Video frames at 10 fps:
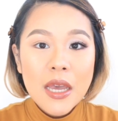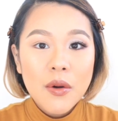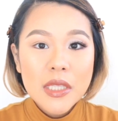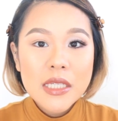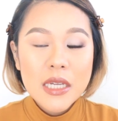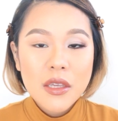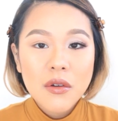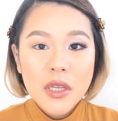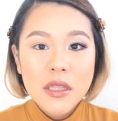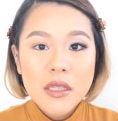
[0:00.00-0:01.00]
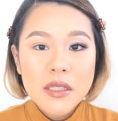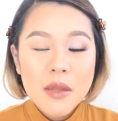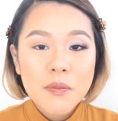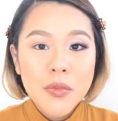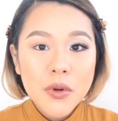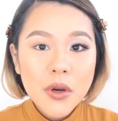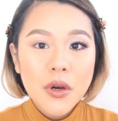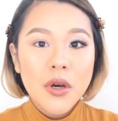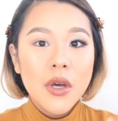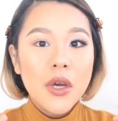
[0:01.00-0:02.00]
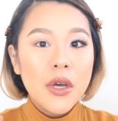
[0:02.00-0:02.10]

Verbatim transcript: 私が今日やったステップを